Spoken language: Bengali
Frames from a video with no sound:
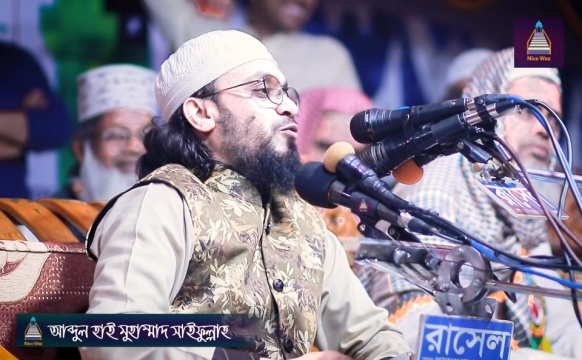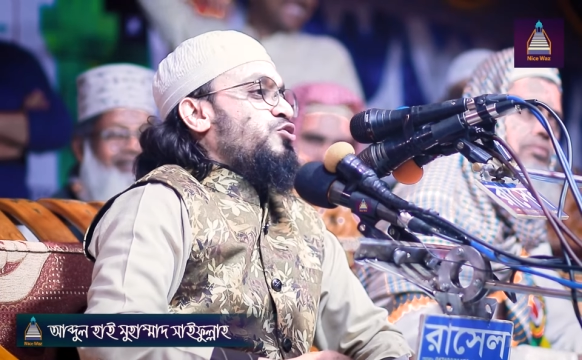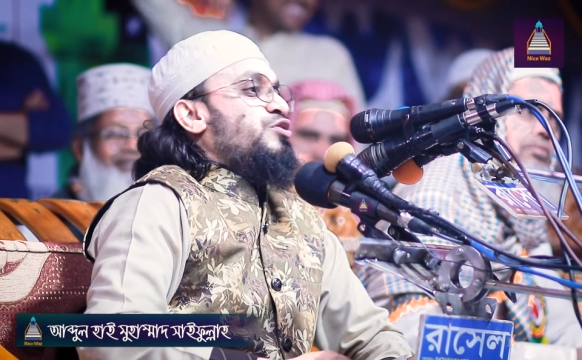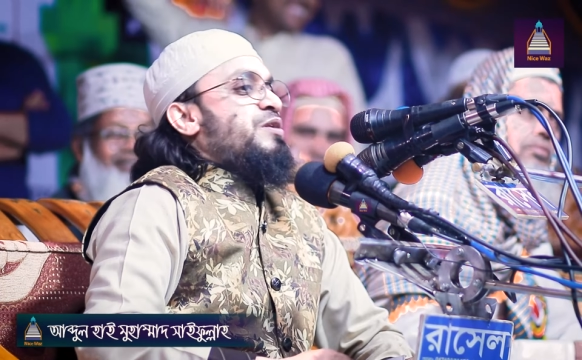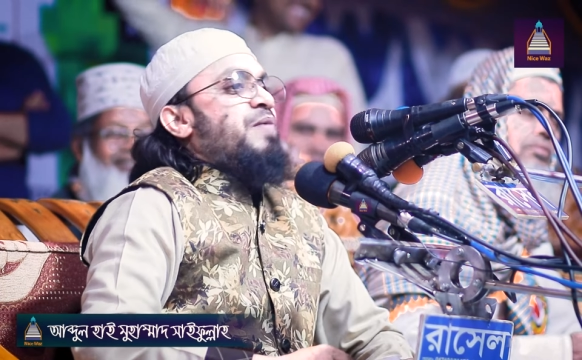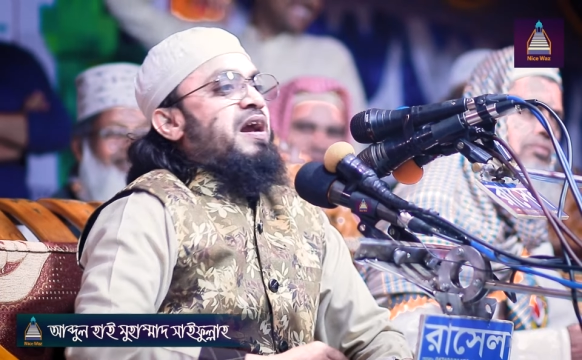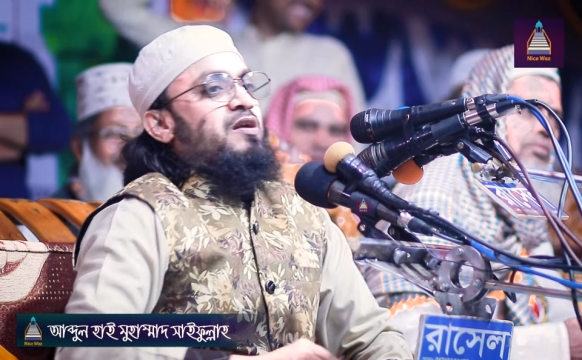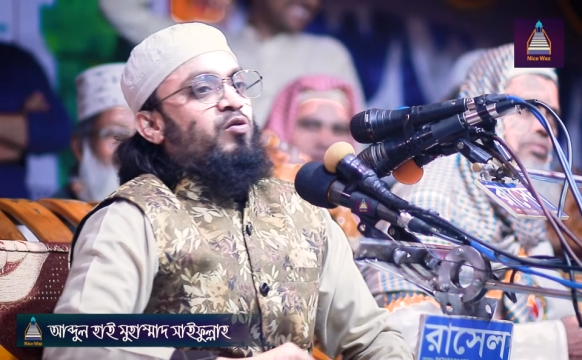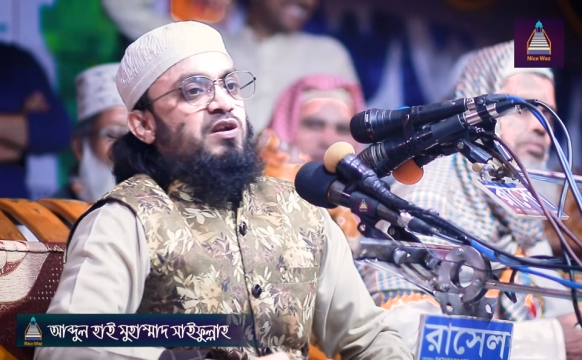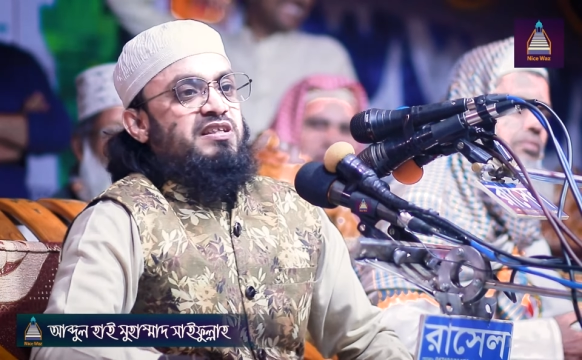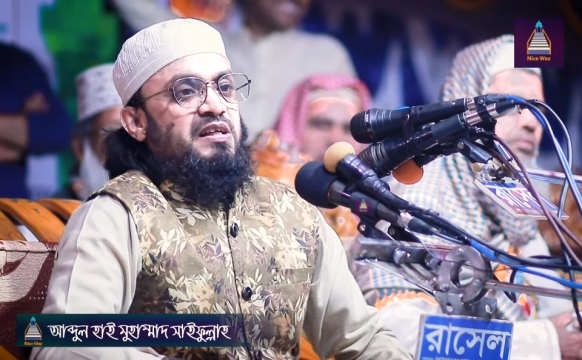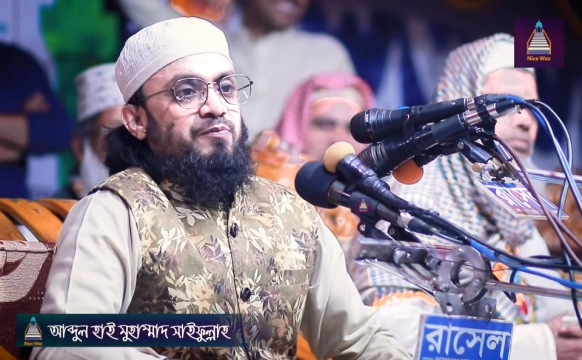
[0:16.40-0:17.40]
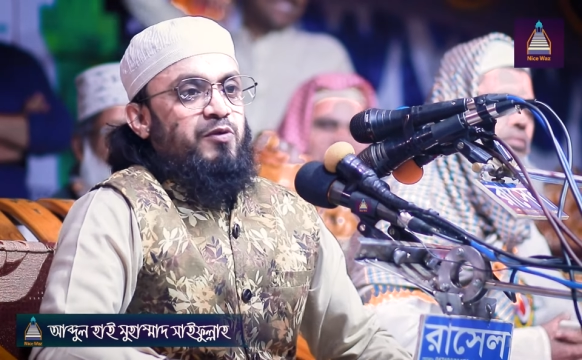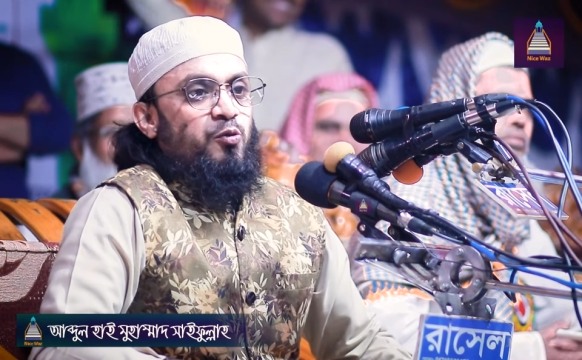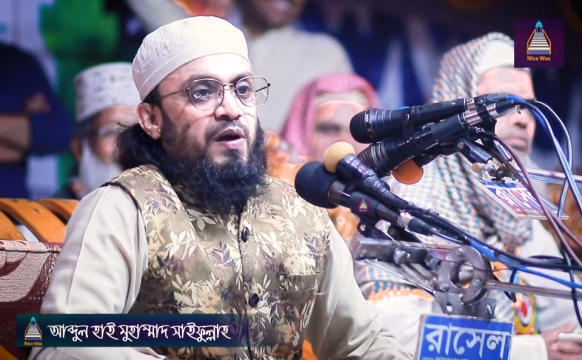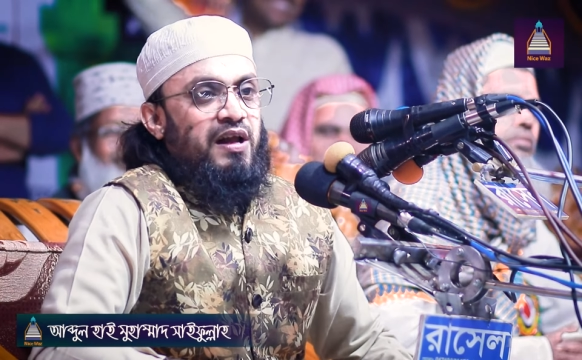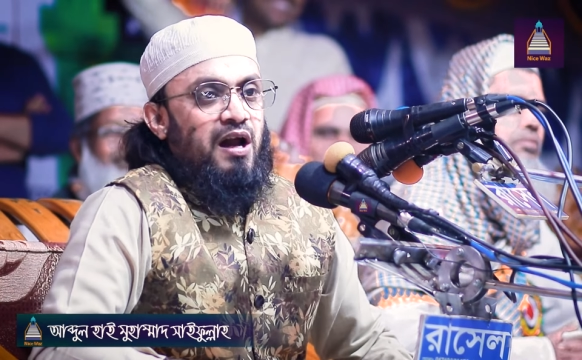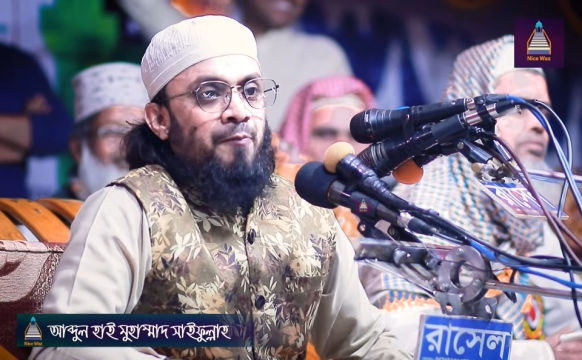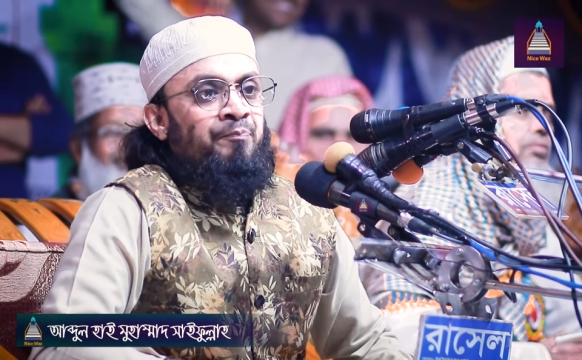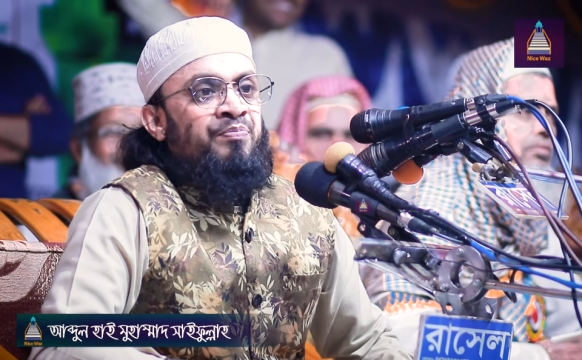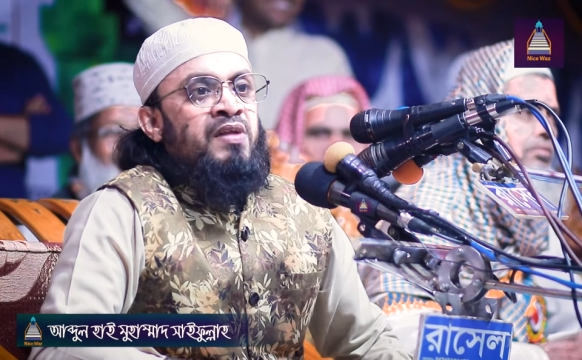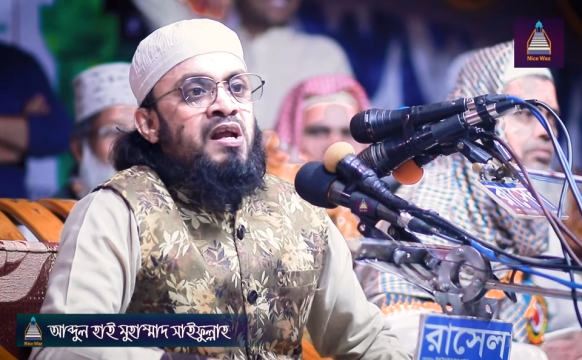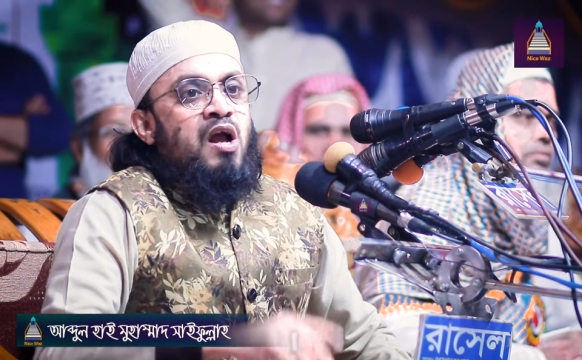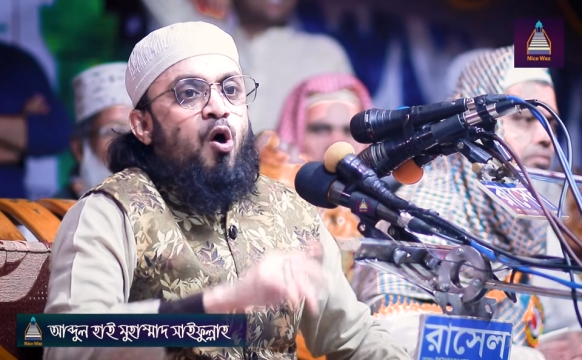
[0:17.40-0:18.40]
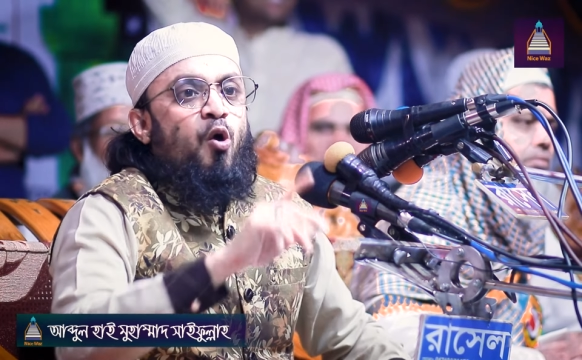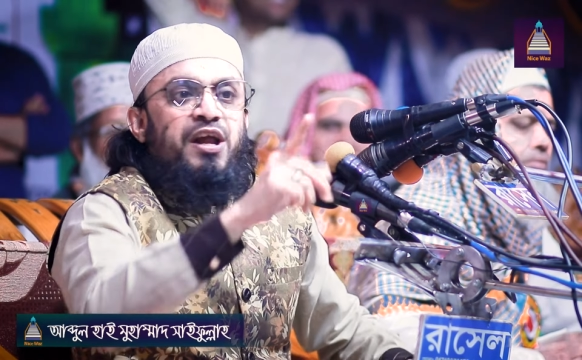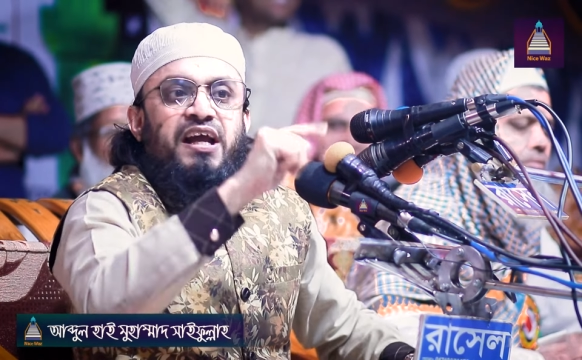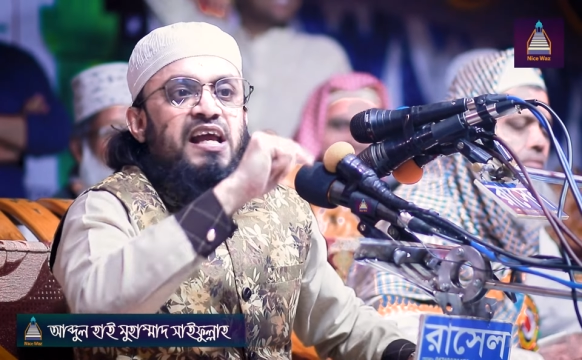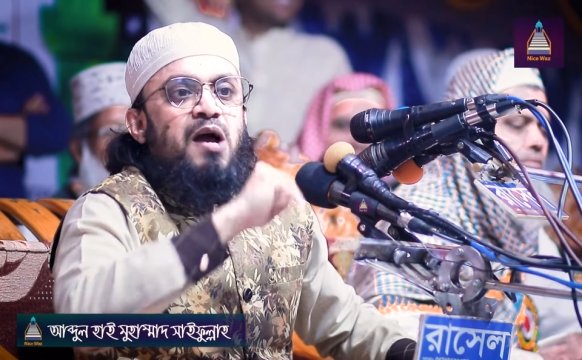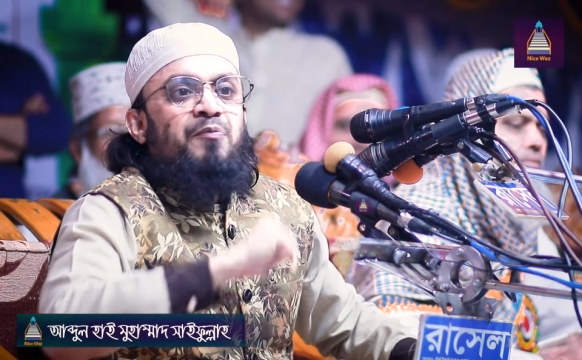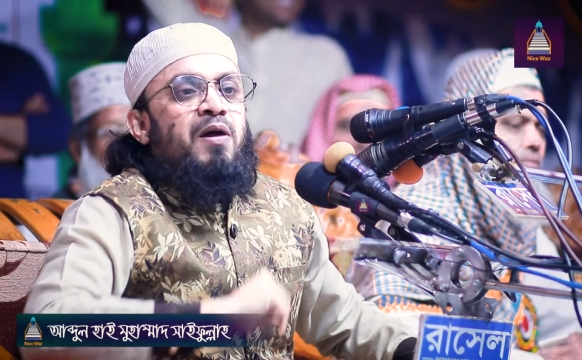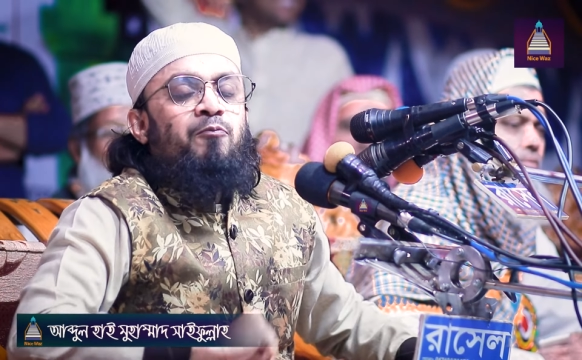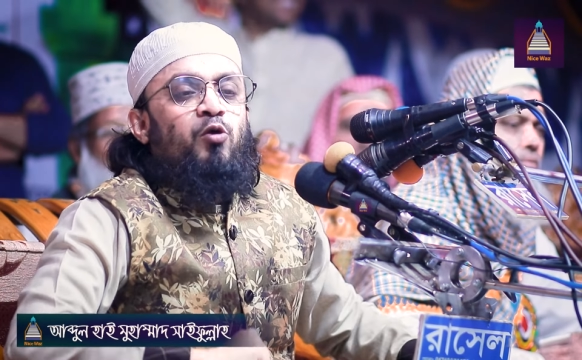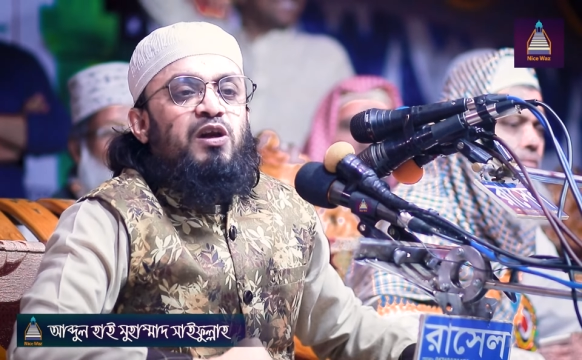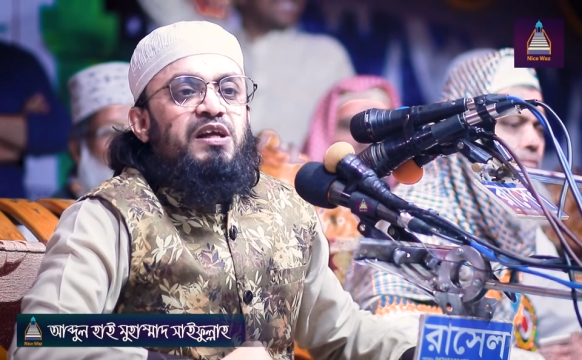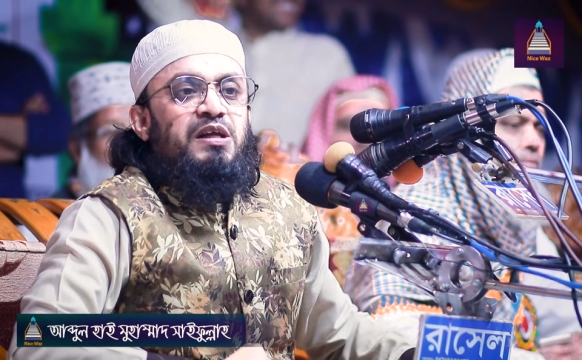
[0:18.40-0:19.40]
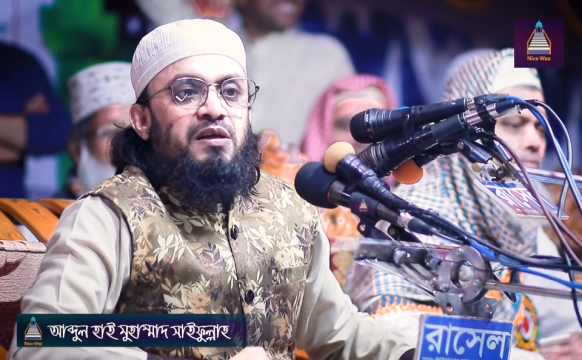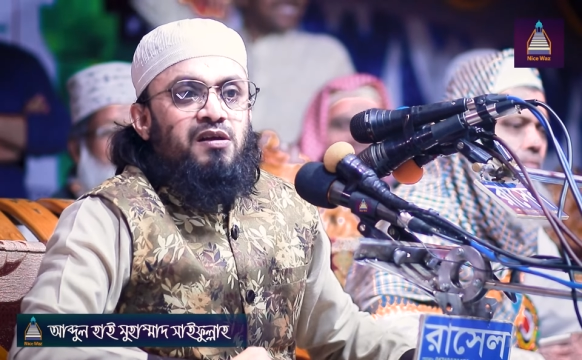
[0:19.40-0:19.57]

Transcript: প্রশ্ন এই ভাই করেছেন প্রিয় ভাইরা অনেকে আমরা বলি